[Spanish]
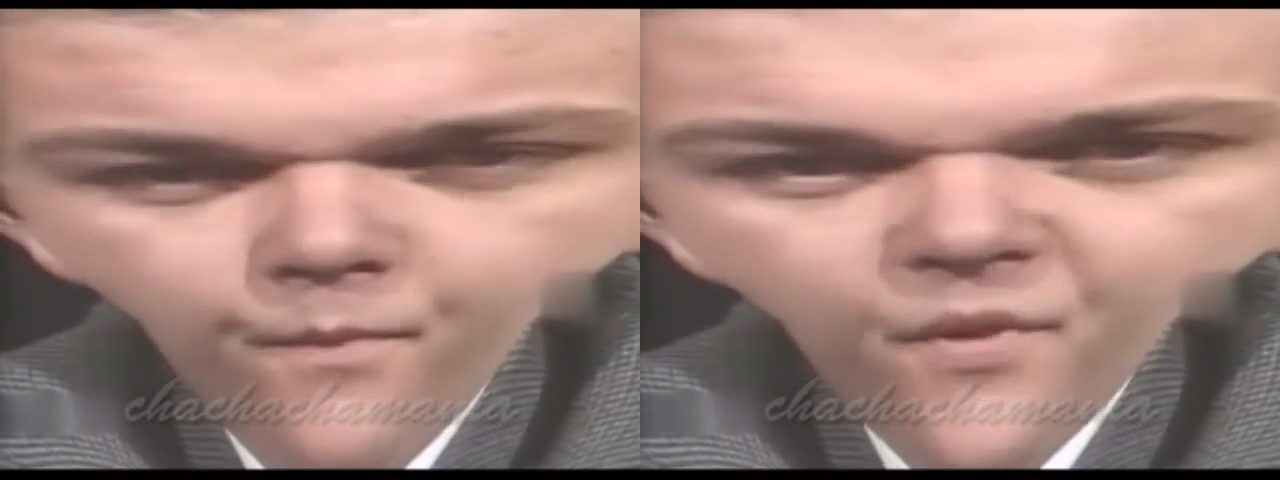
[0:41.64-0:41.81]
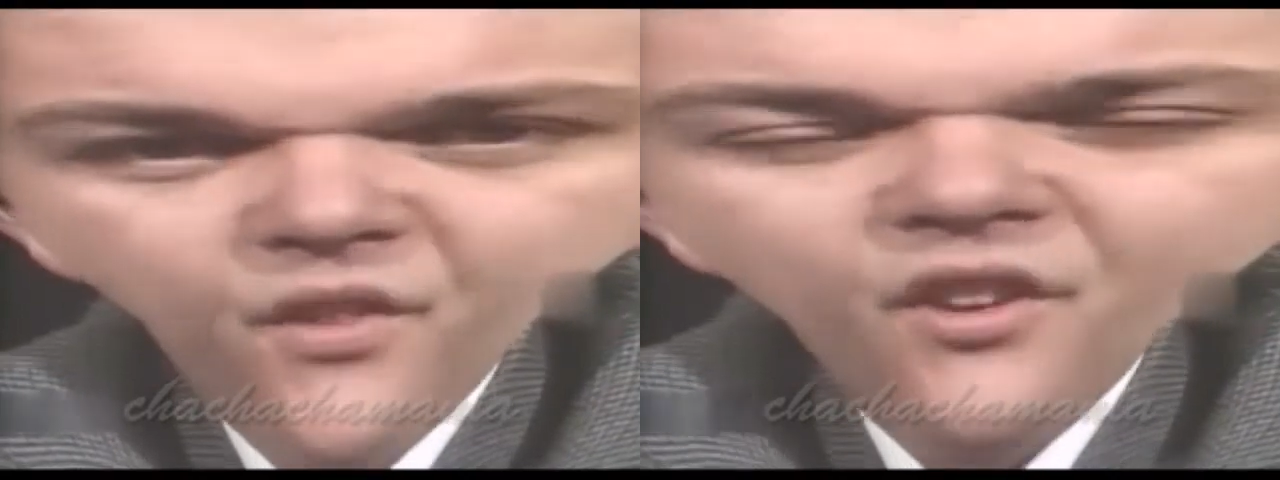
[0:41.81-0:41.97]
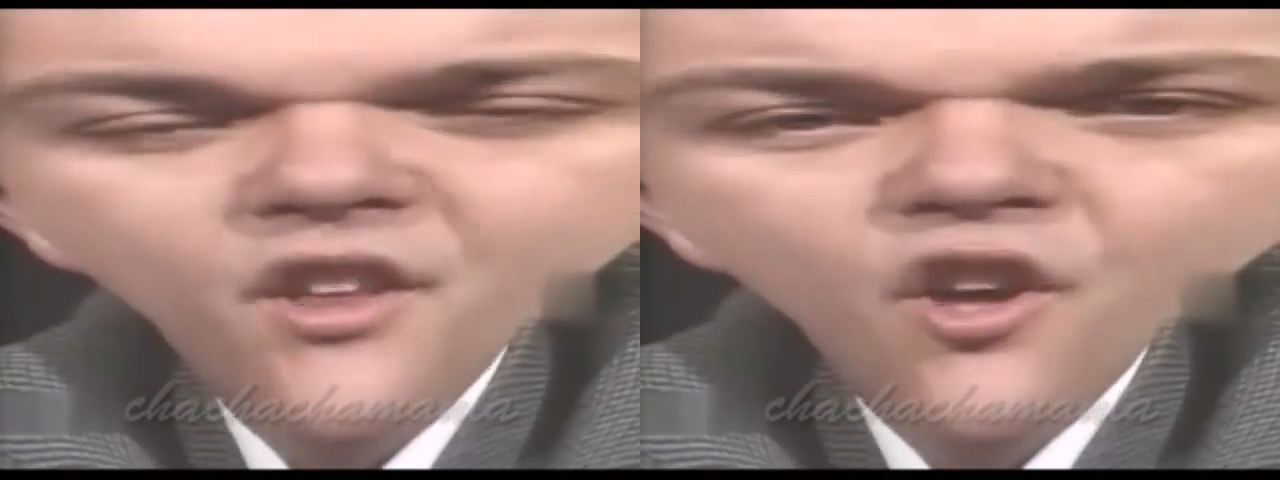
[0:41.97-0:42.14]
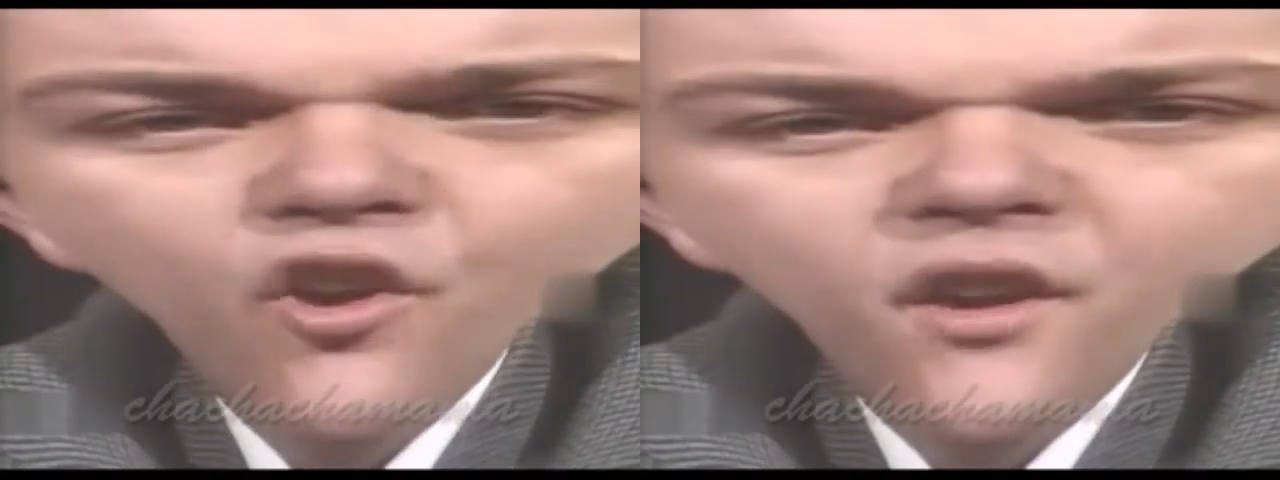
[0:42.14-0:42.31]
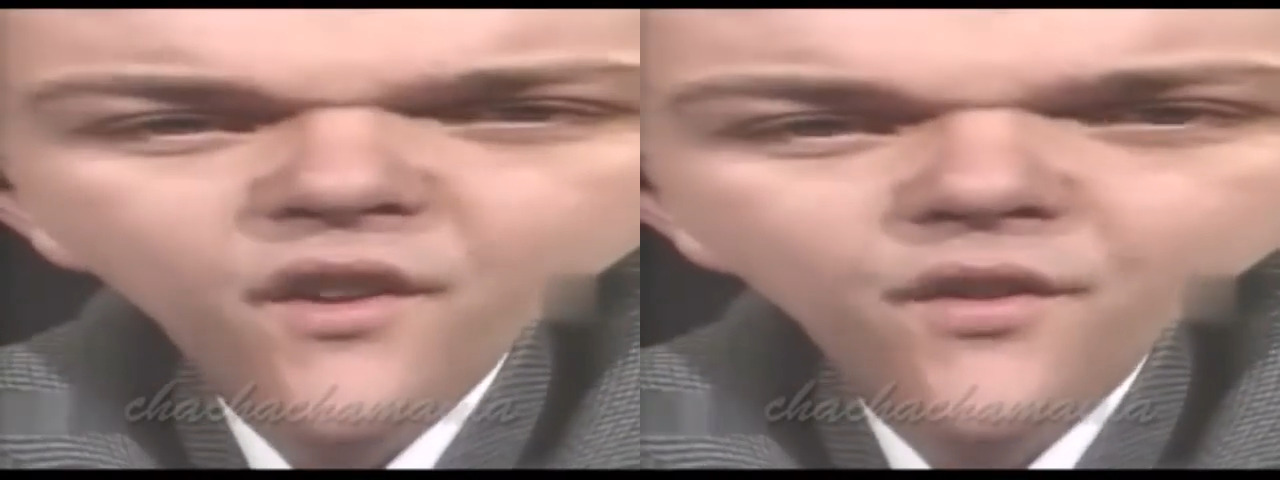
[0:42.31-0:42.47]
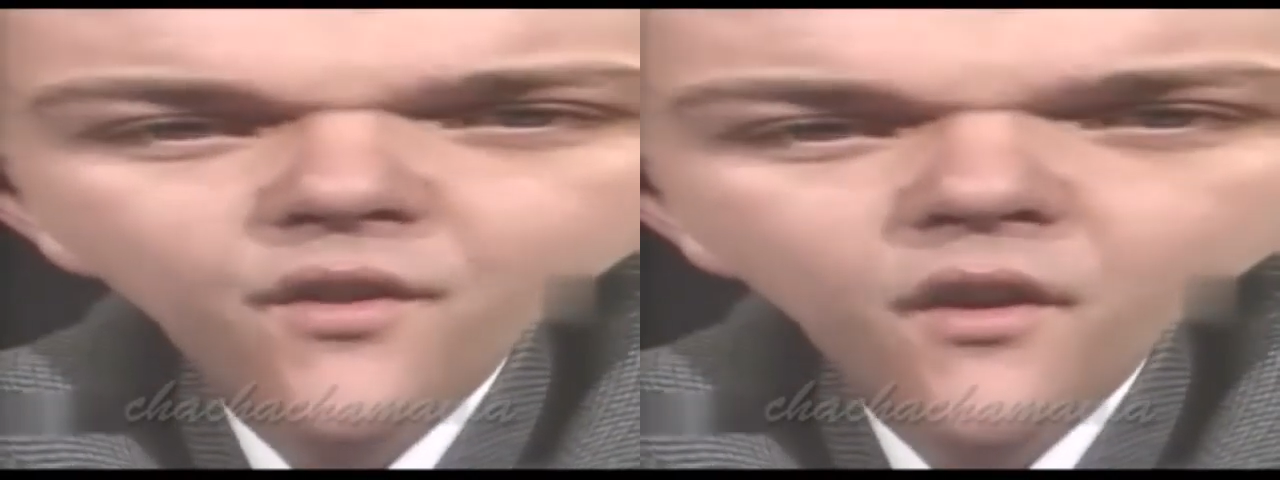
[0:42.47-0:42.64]

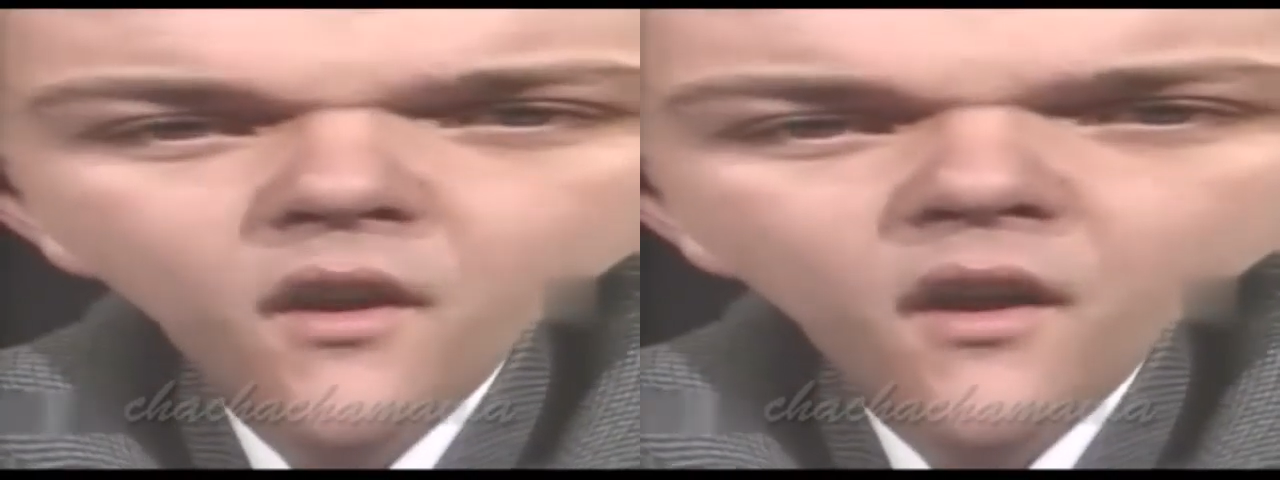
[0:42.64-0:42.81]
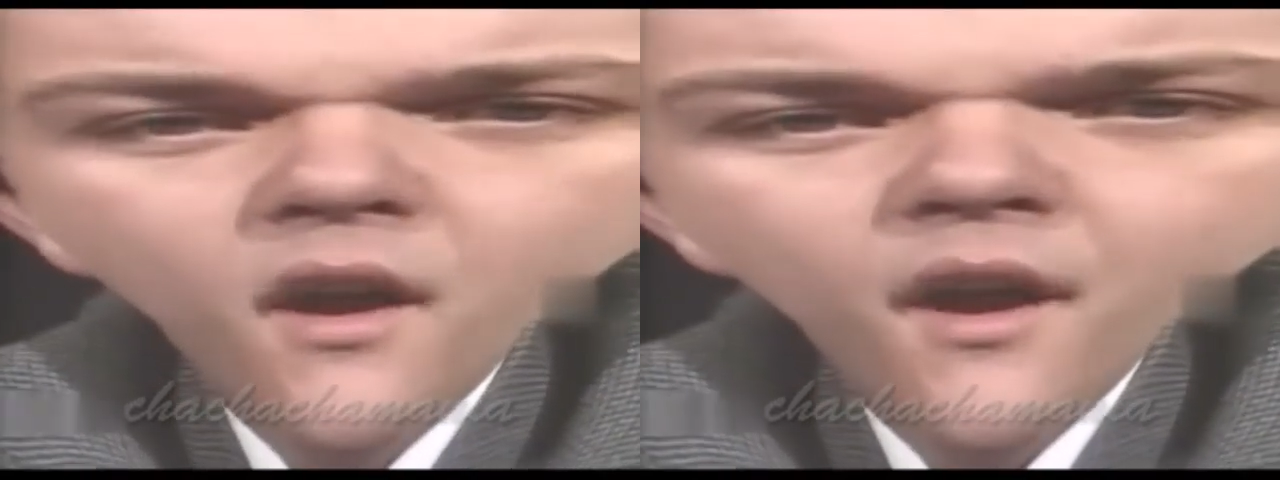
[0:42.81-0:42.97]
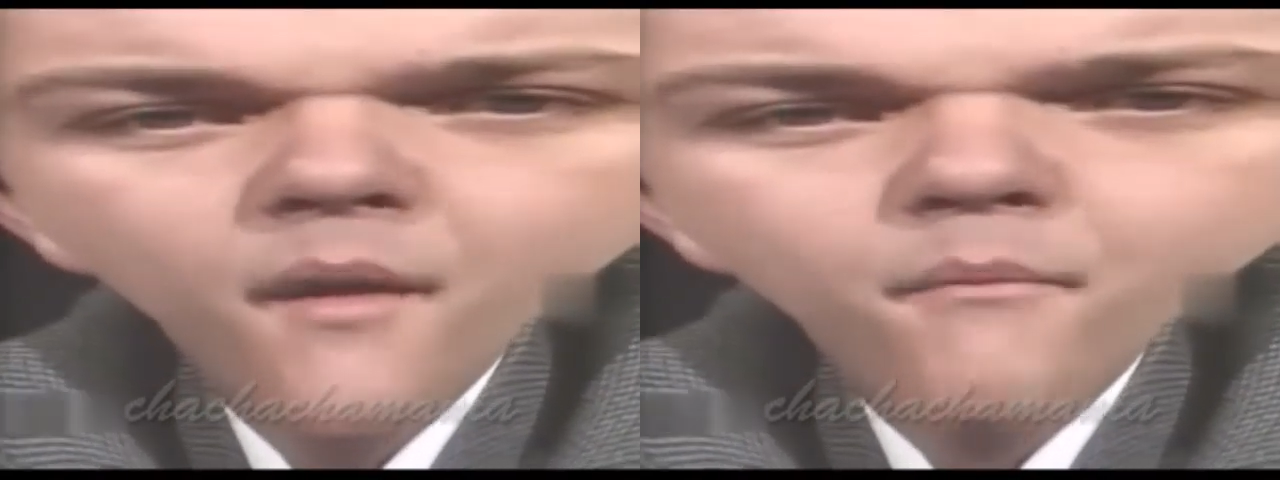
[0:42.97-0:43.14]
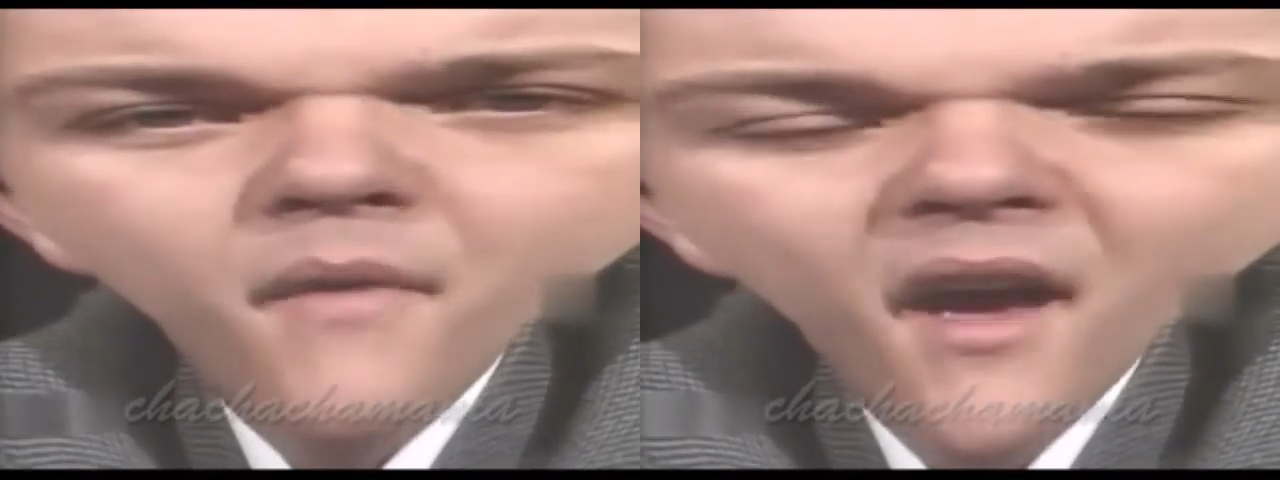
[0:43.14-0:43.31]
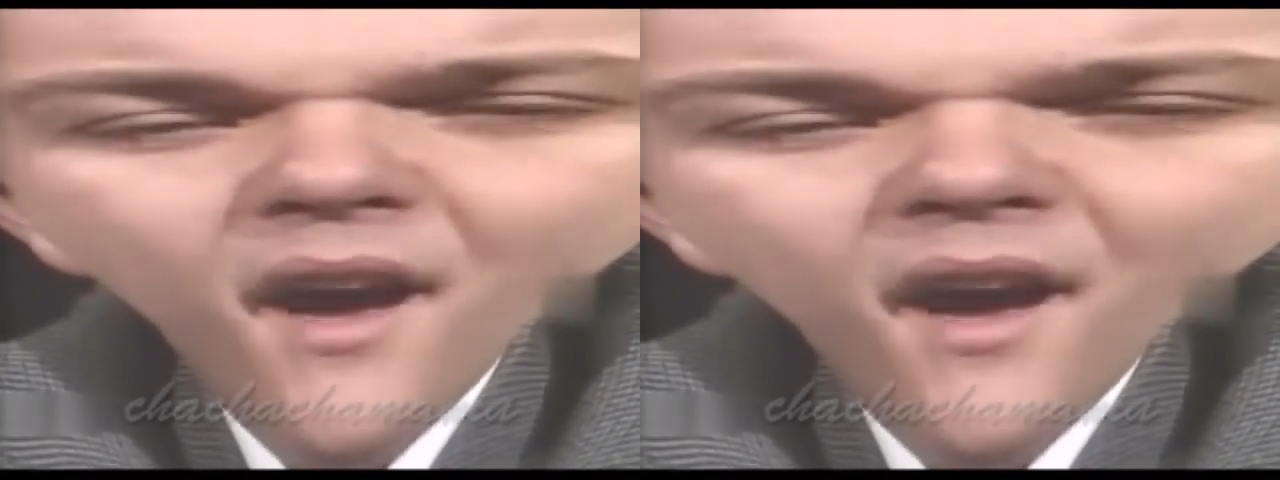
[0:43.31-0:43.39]
Señores, me